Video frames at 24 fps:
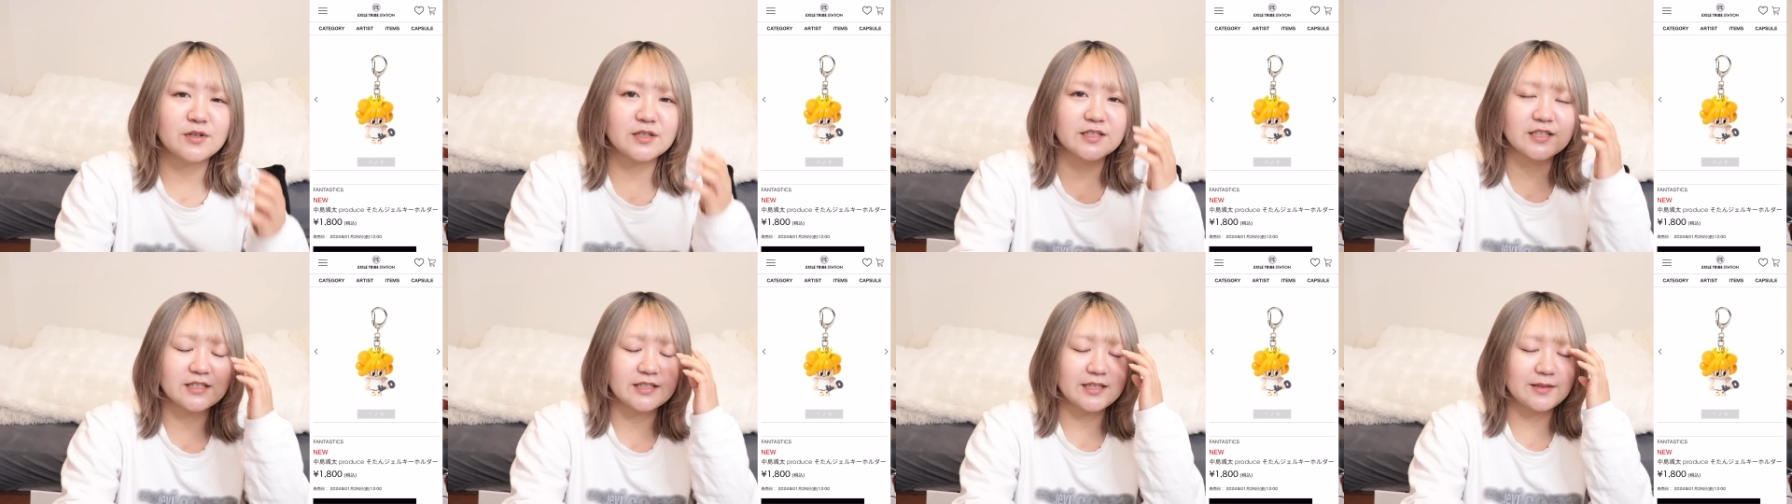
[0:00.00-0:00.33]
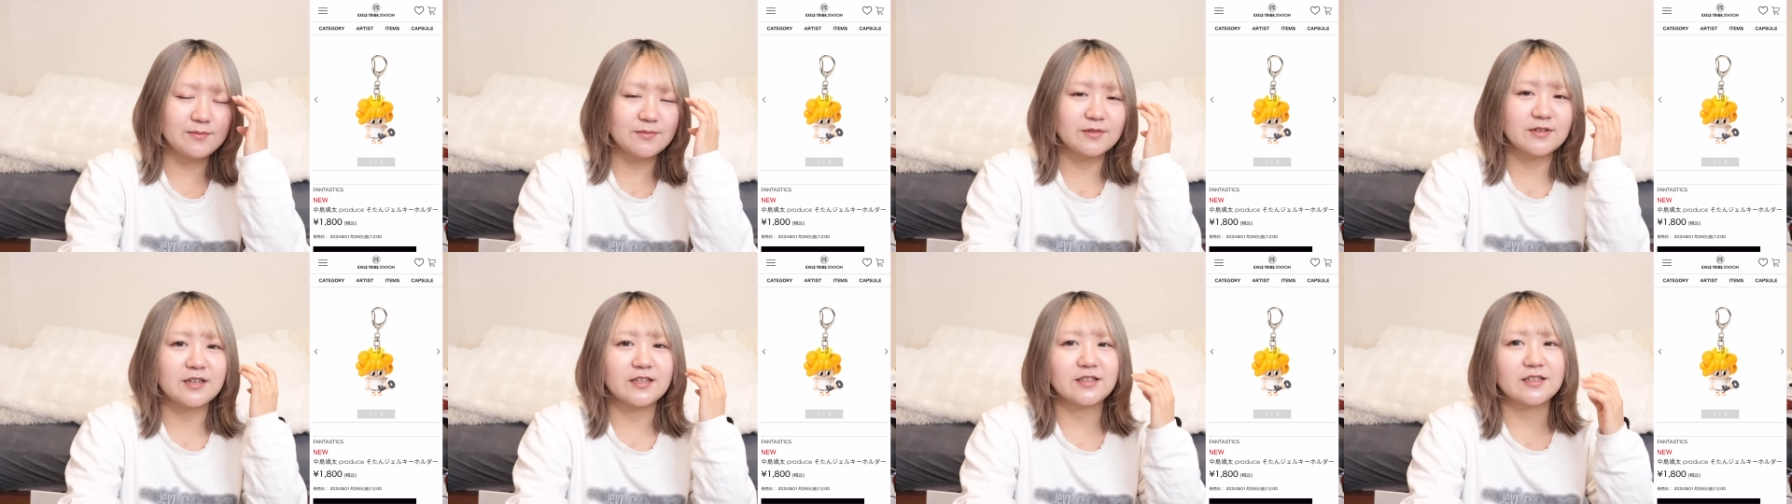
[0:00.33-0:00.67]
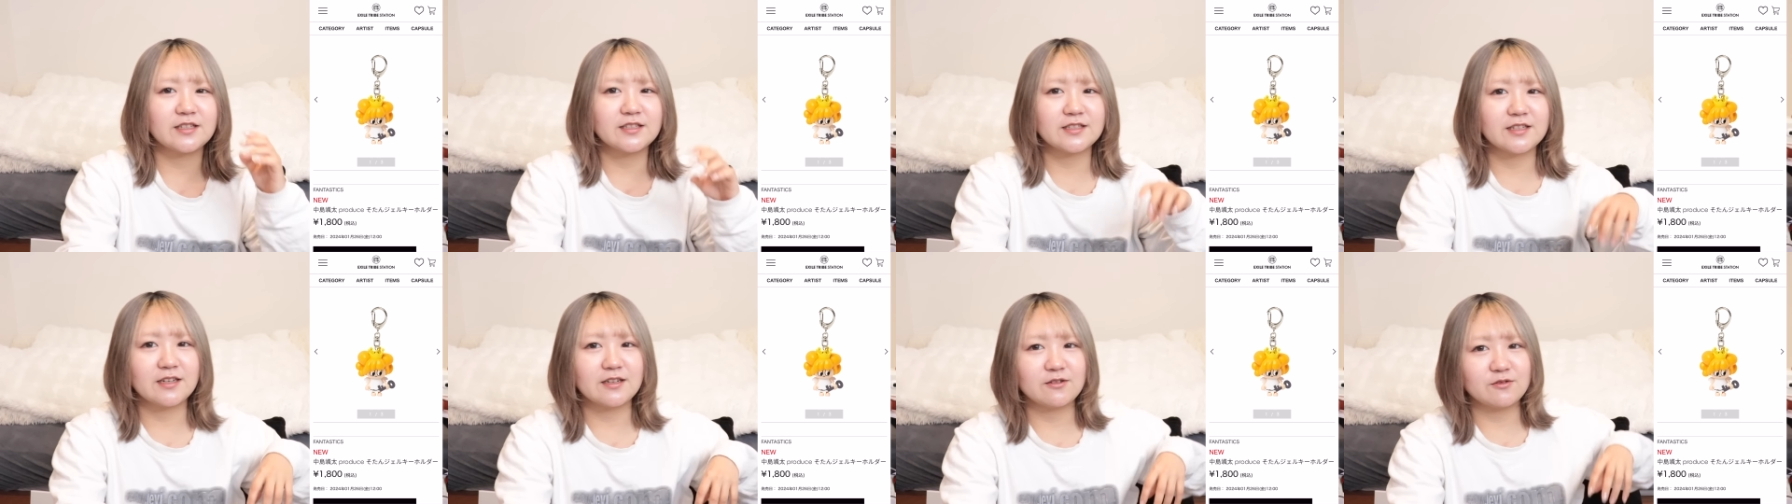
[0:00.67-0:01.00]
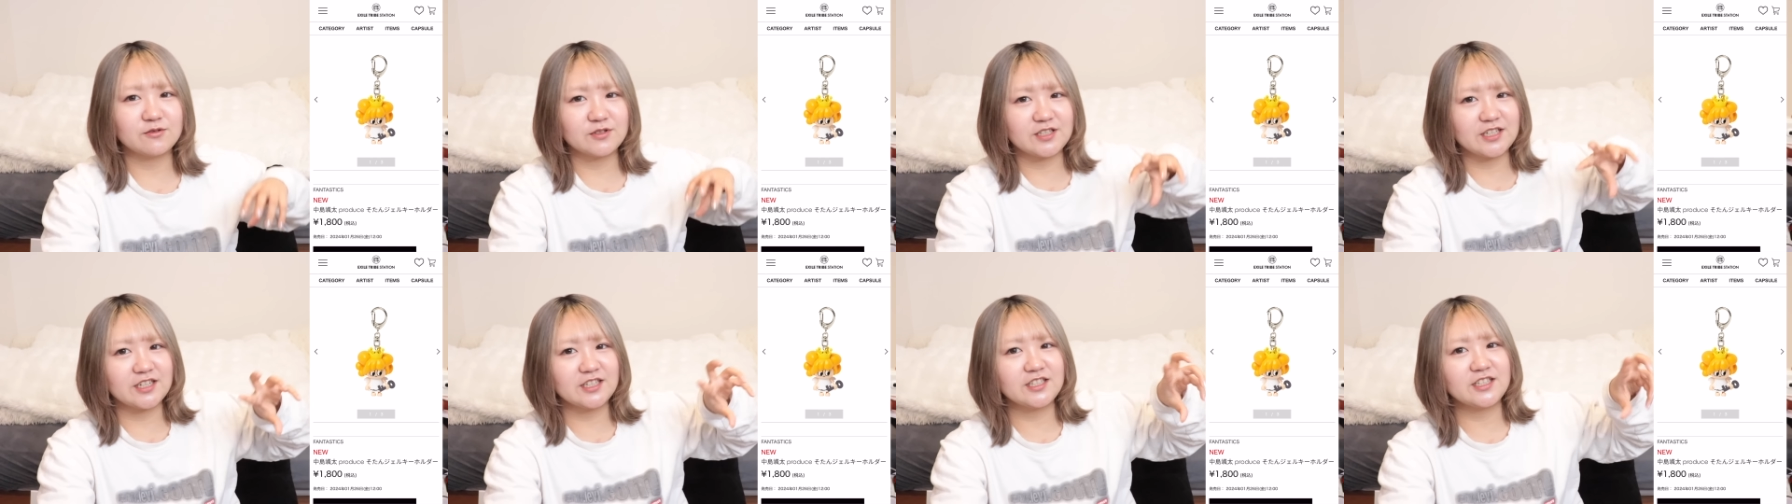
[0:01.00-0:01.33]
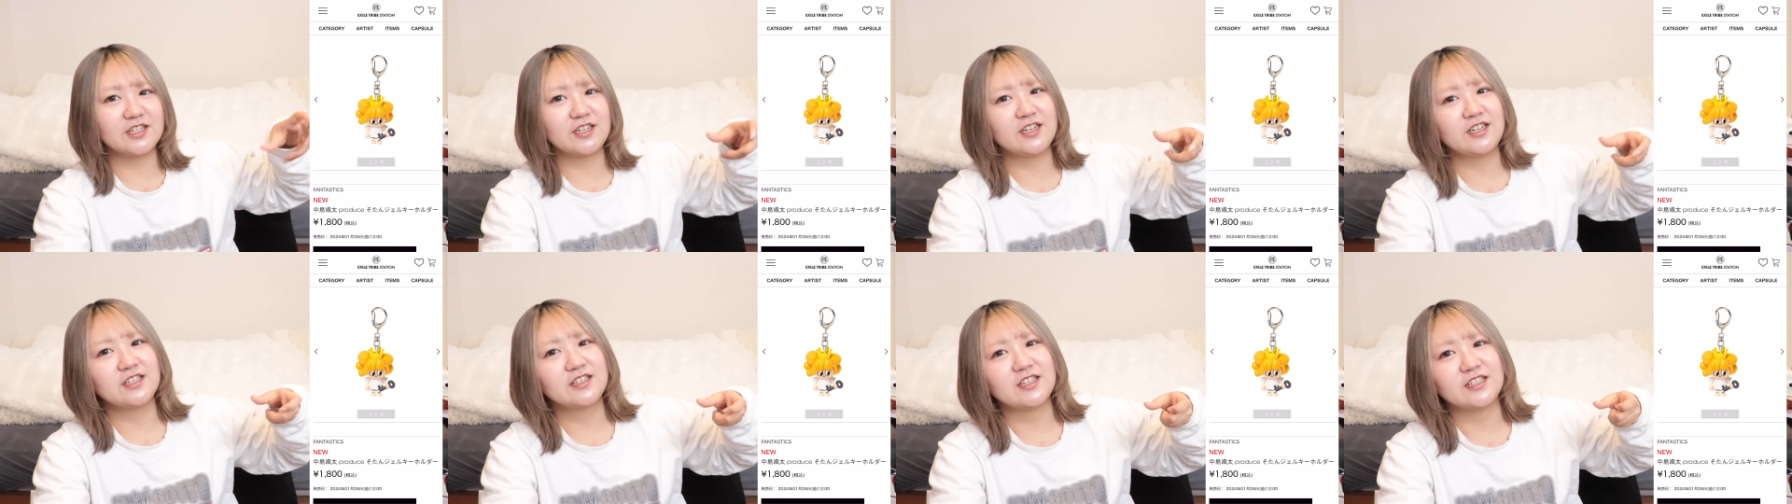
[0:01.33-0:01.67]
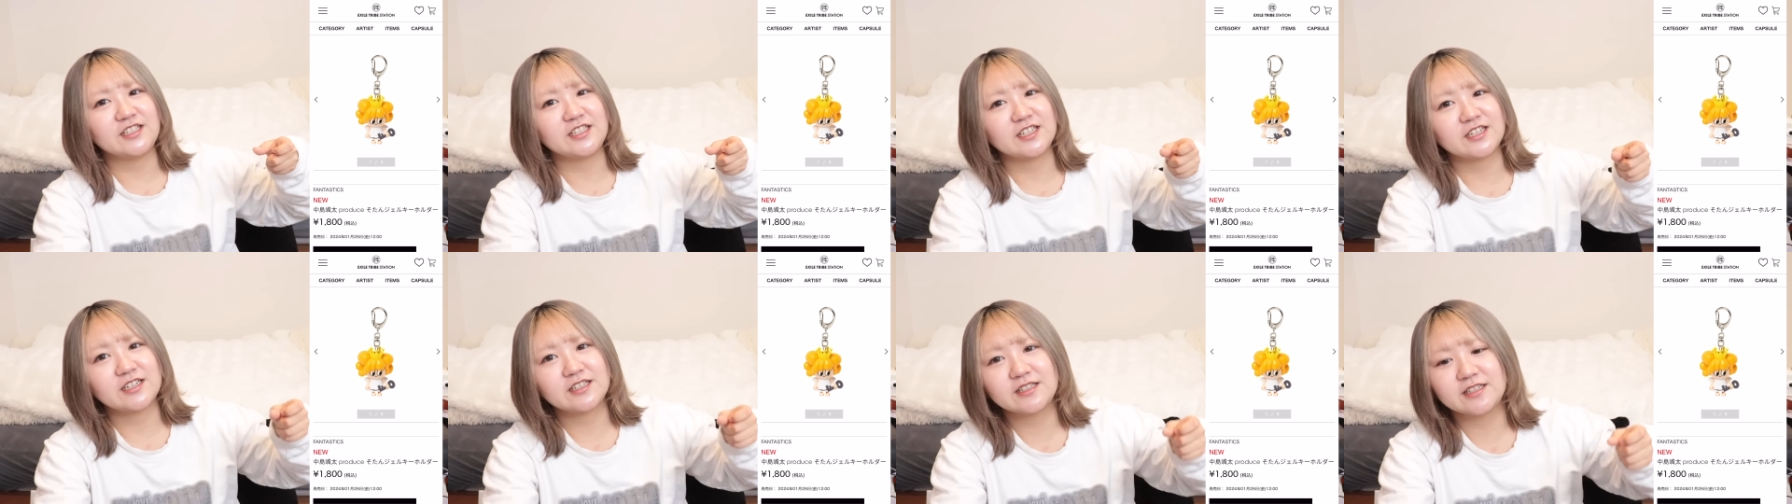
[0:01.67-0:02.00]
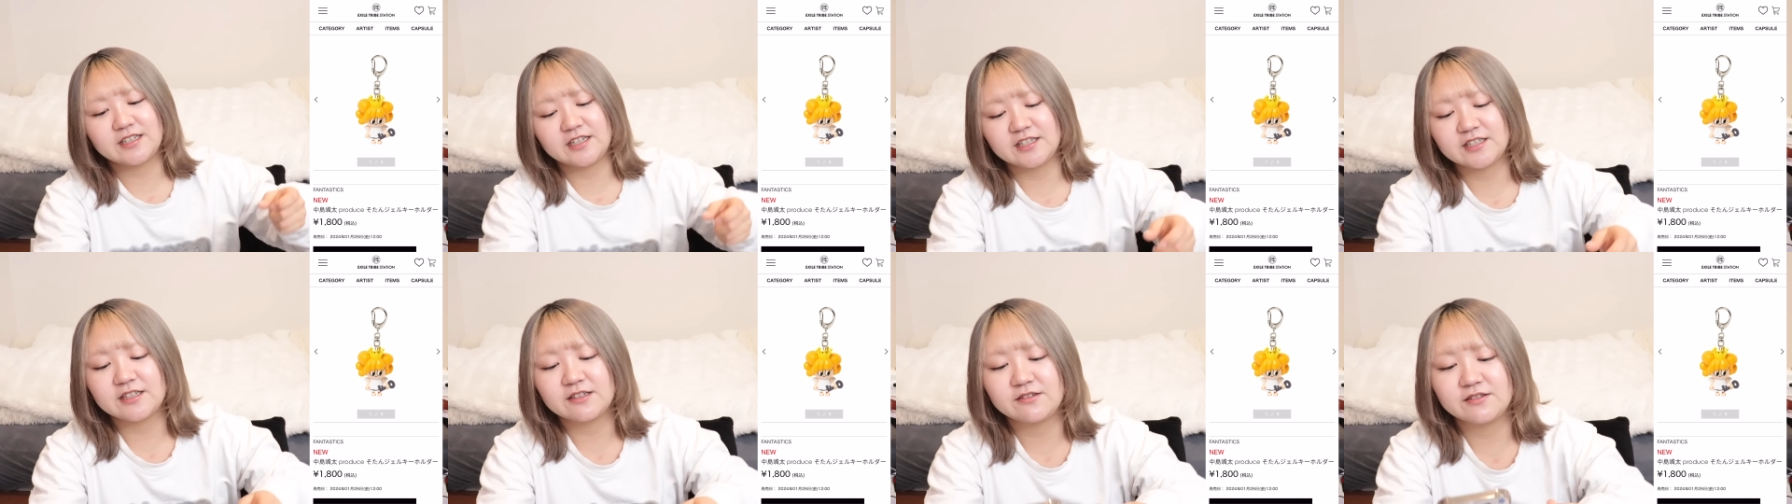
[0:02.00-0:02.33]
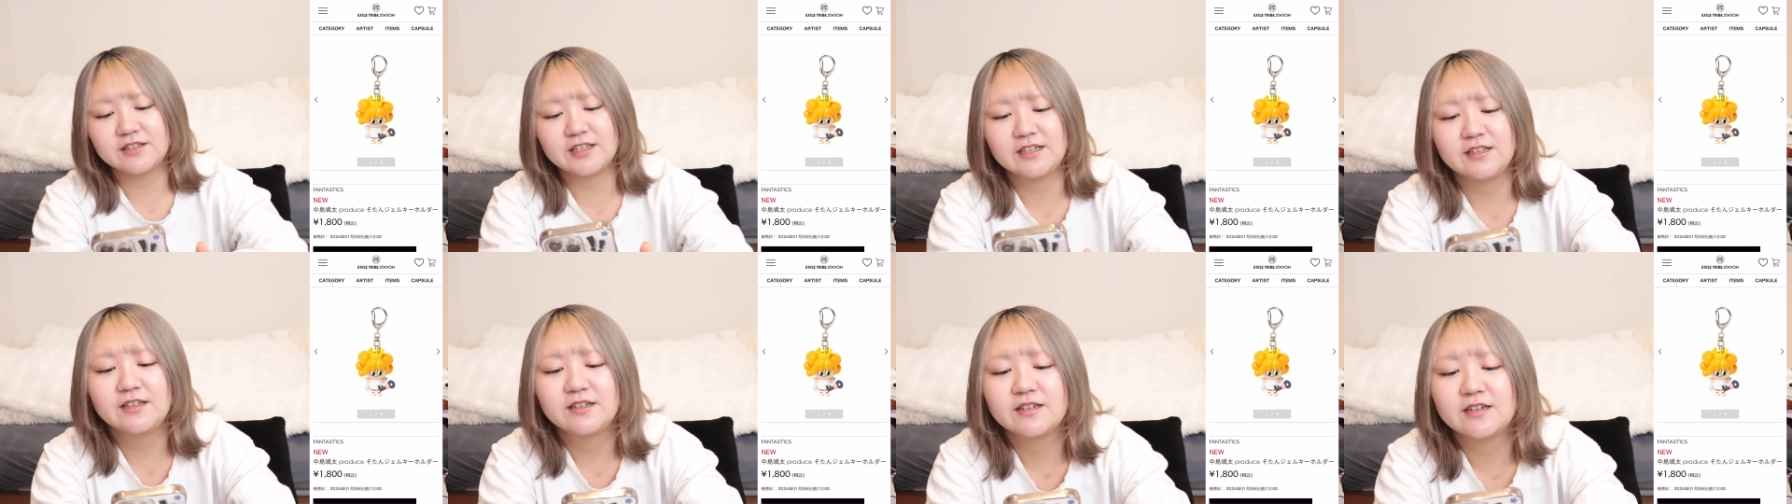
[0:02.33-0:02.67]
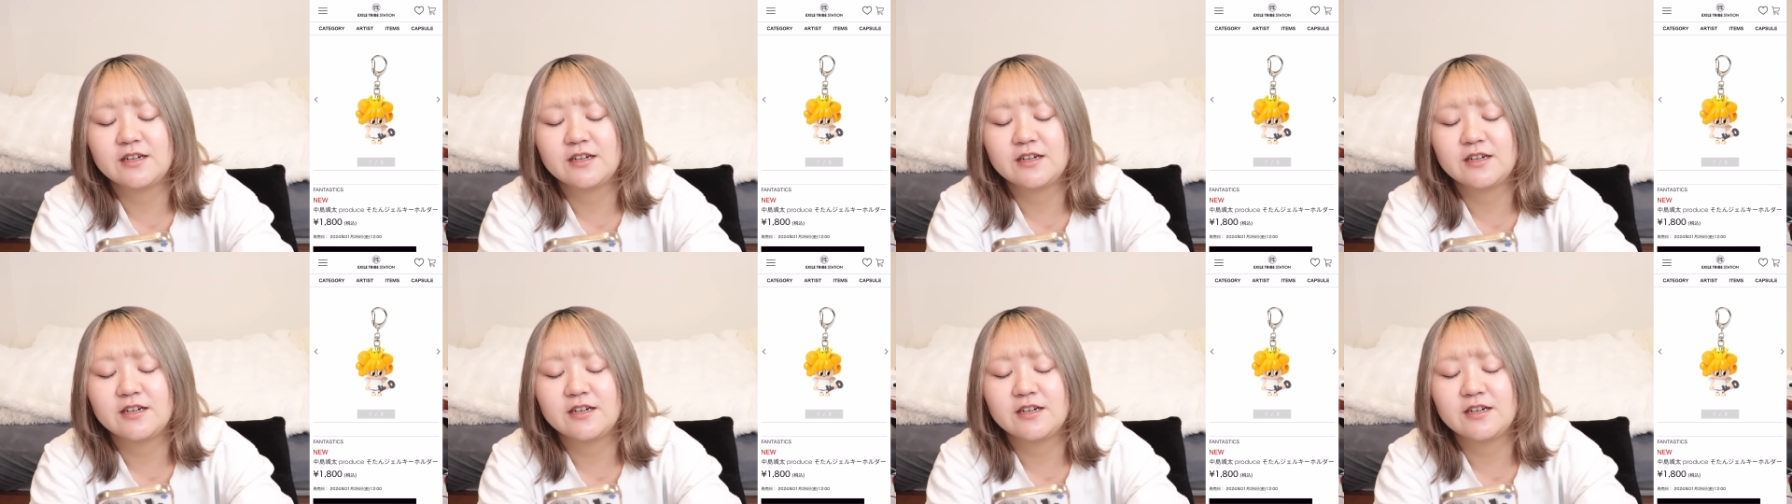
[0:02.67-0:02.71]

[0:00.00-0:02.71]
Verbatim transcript: れさ全部買ってさこうジャラジャラってジャラ付けしたくない